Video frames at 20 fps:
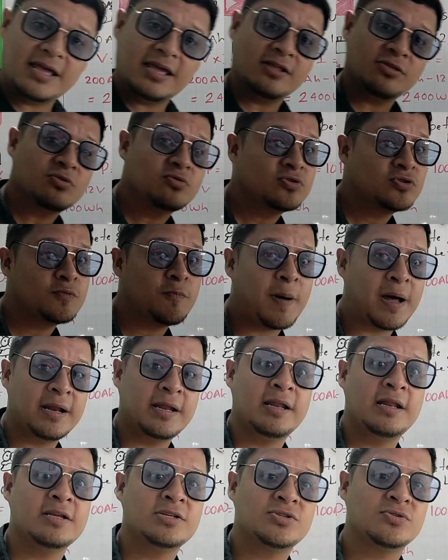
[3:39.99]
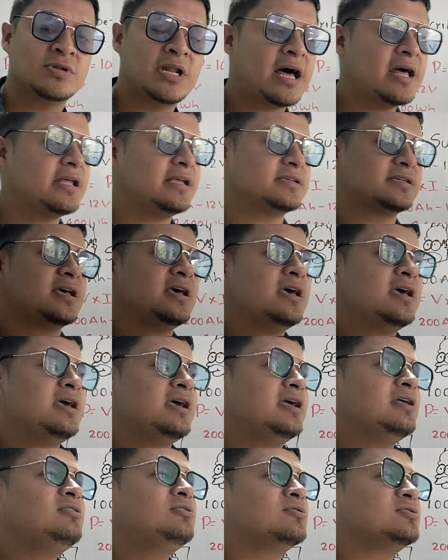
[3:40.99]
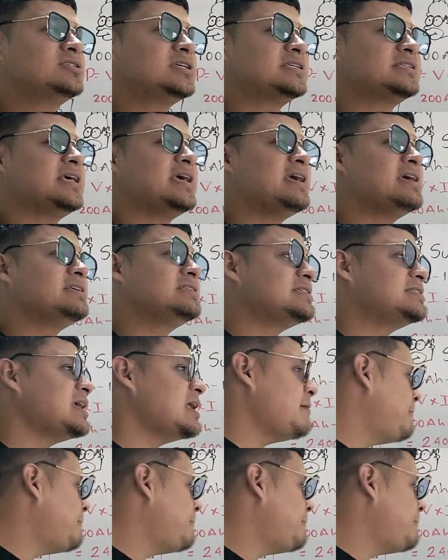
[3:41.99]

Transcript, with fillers: de tus paneles solares. Entonces, ese es el